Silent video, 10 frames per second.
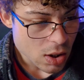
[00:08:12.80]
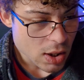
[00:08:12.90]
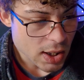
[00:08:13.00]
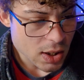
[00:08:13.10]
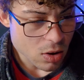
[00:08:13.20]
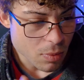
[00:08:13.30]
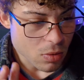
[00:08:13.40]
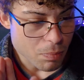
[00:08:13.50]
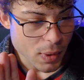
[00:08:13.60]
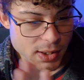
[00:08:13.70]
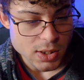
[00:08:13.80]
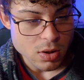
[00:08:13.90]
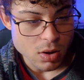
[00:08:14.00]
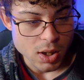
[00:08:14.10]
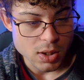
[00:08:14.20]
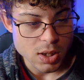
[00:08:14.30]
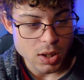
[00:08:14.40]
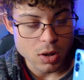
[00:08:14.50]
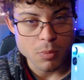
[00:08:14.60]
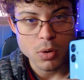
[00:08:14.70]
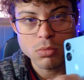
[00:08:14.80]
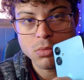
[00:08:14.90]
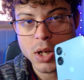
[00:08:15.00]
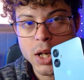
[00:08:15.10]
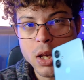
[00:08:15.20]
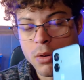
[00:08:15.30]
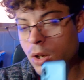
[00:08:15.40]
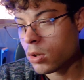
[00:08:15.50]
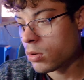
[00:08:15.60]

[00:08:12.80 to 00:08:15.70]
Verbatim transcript: Es como un plástico que tiene como un relieve.